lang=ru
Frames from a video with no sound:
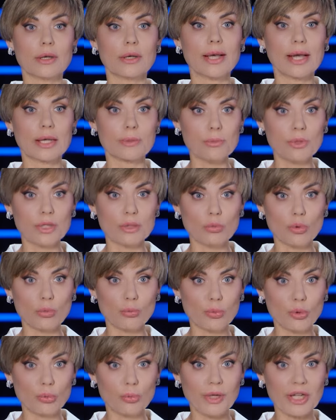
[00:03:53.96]
Как минимум
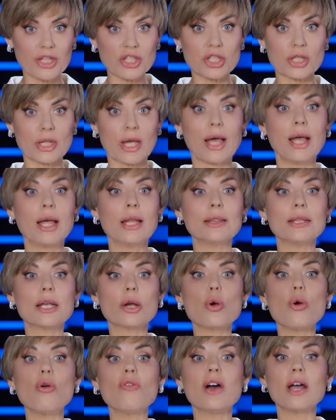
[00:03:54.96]
публично
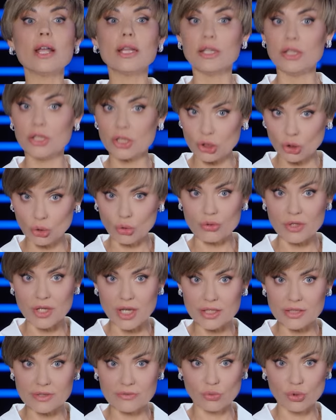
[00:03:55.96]
такого никто не
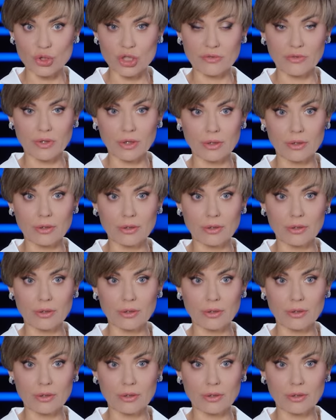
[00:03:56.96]
озвучивал.